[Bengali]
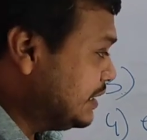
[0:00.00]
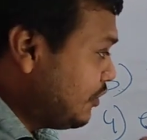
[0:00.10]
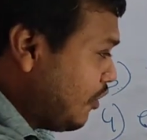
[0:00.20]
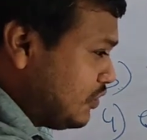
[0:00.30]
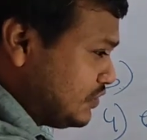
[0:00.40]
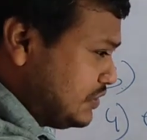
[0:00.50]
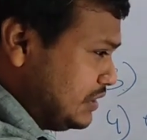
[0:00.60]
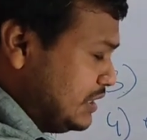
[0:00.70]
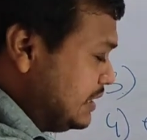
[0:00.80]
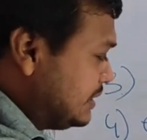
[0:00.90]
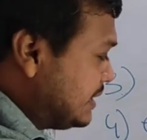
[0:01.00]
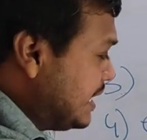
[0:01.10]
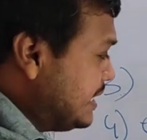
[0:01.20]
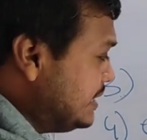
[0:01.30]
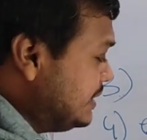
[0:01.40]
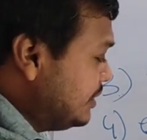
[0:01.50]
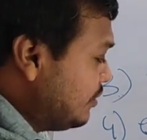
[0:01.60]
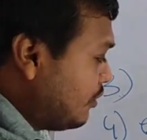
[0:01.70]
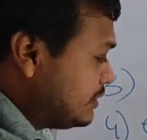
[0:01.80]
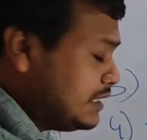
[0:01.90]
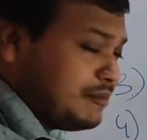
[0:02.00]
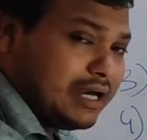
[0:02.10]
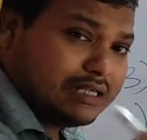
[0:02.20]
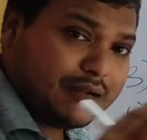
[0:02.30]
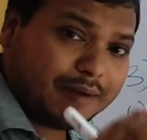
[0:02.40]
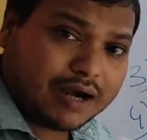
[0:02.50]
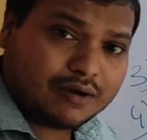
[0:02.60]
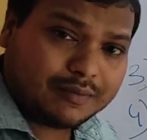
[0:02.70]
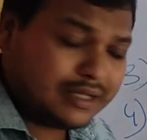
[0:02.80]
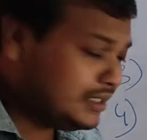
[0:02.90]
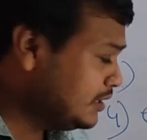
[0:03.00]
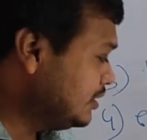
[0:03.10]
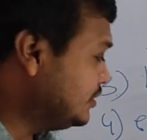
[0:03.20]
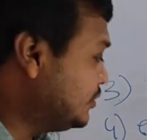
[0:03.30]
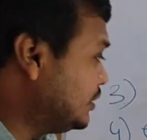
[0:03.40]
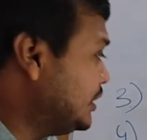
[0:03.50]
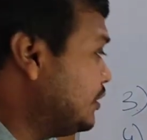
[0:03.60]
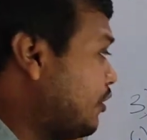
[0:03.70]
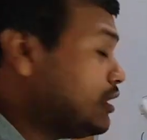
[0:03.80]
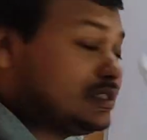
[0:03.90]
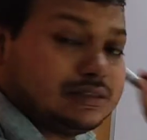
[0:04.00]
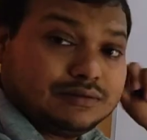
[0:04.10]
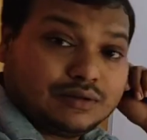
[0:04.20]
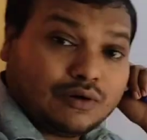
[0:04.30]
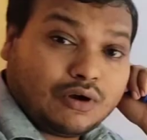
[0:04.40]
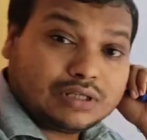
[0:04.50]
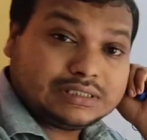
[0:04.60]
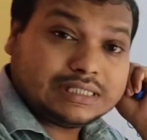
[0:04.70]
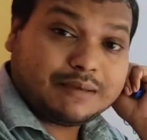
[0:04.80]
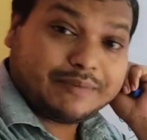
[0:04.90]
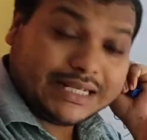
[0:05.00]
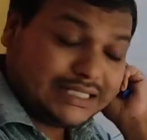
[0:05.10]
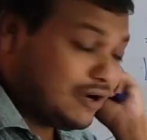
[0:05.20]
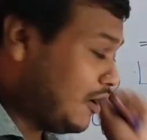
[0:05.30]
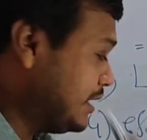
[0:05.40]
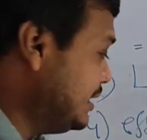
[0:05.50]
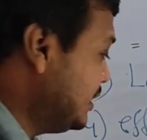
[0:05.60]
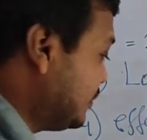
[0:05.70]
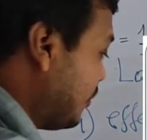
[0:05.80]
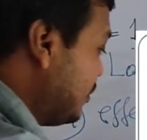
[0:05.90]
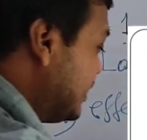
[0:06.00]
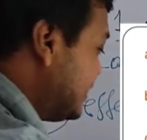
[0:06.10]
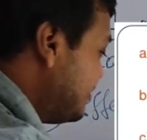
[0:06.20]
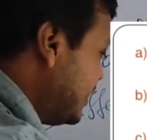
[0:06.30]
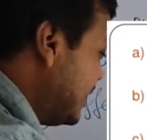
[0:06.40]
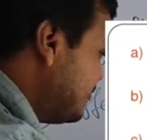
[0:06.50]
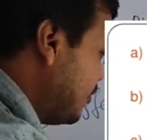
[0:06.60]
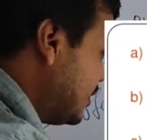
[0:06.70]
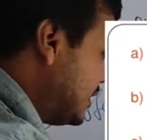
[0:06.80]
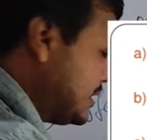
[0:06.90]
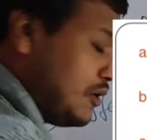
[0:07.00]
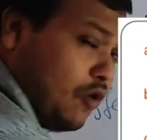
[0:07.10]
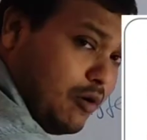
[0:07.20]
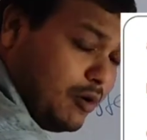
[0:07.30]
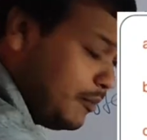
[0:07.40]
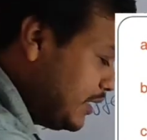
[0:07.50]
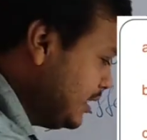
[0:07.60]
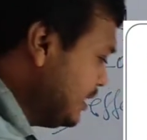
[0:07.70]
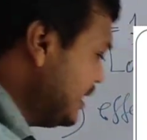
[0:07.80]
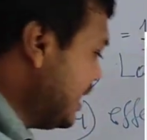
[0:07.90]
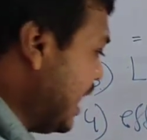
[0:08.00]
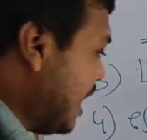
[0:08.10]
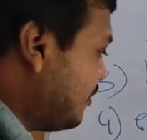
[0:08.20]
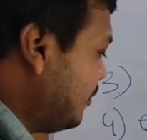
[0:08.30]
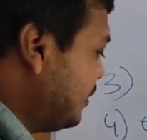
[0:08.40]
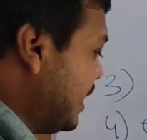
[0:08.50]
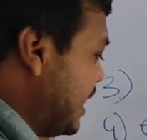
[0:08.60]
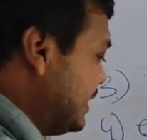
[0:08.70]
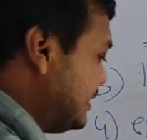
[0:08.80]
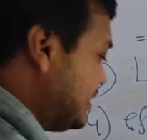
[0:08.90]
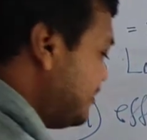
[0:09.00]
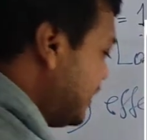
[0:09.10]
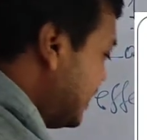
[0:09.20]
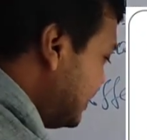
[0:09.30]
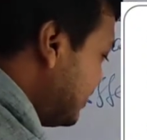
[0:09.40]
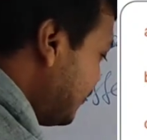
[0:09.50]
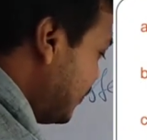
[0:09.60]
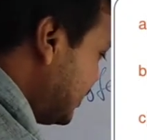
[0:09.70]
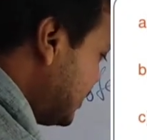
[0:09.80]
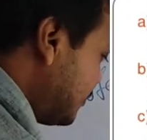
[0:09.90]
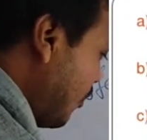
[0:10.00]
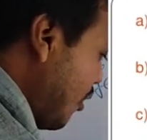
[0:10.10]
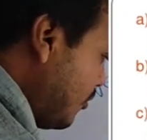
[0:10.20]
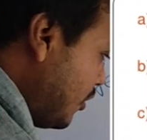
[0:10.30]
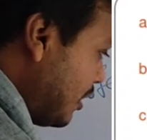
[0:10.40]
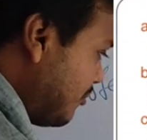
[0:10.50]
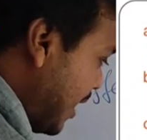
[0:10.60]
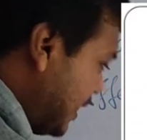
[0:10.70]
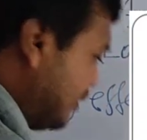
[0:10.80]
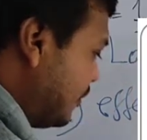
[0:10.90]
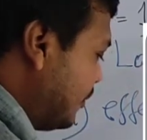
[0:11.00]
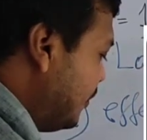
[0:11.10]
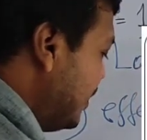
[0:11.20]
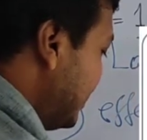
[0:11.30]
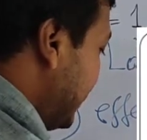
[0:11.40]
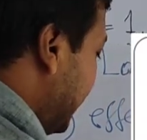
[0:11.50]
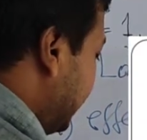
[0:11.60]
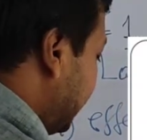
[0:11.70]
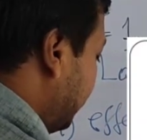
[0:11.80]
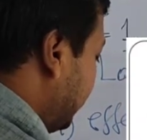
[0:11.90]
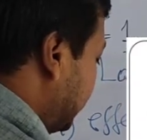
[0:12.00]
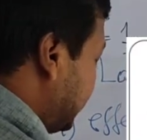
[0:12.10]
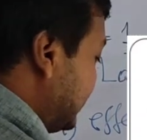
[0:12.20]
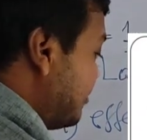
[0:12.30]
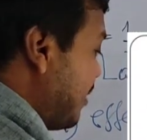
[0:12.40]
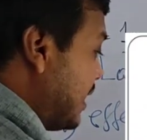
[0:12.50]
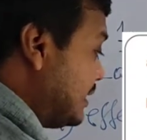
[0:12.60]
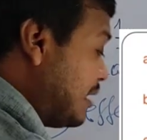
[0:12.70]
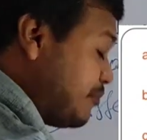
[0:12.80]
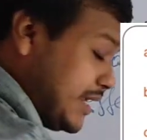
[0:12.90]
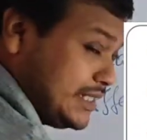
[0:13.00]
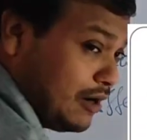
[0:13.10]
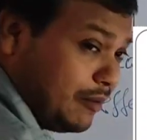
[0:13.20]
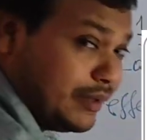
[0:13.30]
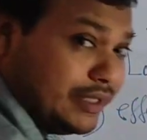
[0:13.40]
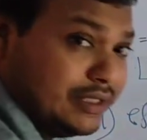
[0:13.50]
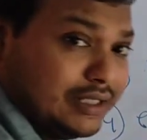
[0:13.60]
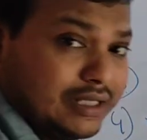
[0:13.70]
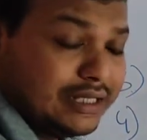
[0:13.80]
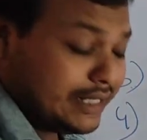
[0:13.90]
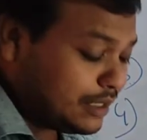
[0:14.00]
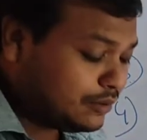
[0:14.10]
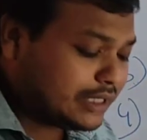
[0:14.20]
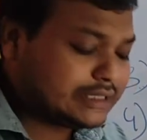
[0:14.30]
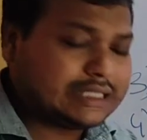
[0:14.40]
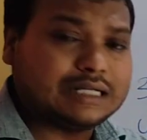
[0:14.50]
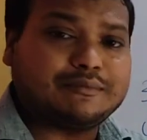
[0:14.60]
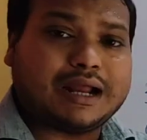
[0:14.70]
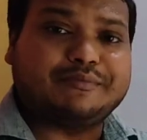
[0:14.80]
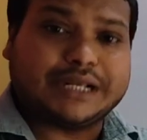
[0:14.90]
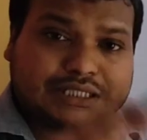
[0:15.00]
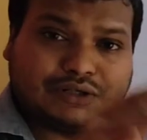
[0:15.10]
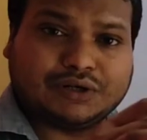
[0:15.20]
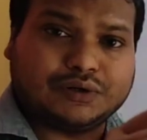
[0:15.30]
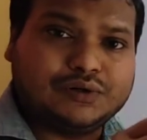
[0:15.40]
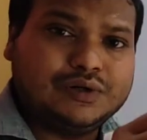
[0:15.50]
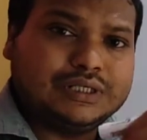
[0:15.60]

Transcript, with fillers: যে লস সেই লসের মানটা বার হবে যদি লস লসটা বেশি হয় তখন রিসিভিং এন্ড ভোল্টেজটা কম হবে এখন এই রিসিভিং এন্ডের ভোল্টেজ কম হওয়ার মানে হলো এই রেগুলেশনের মানটা বেশি হবে রেগুলেশনের মান বেশি হলো